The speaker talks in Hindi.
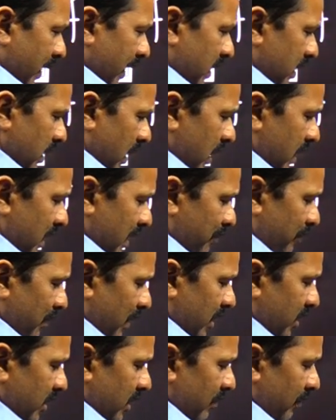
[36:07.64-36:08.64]
कितना
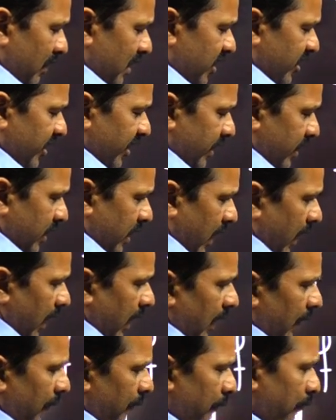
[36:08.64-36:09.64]
टेम्परेचर में चेंज
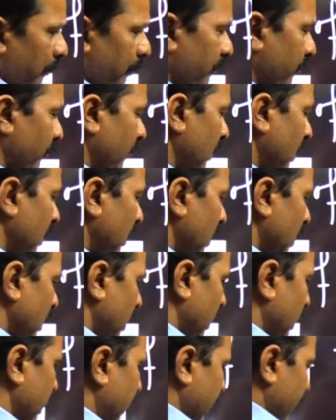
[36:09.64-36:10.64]
आया
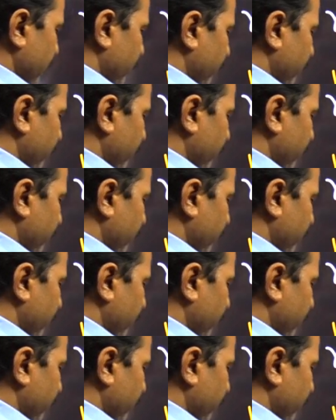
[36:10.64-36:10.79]
ये